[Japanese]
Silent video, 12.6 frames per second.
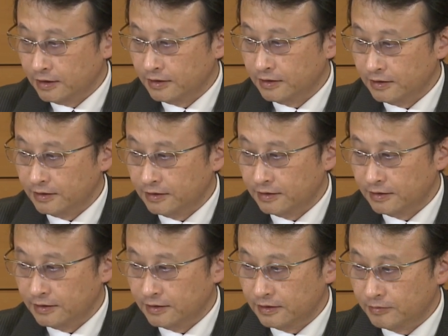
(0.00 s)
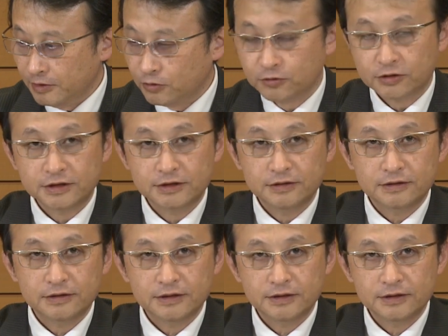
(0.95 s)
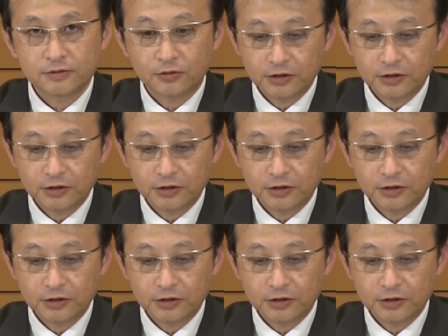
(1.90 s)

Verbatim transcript: 今年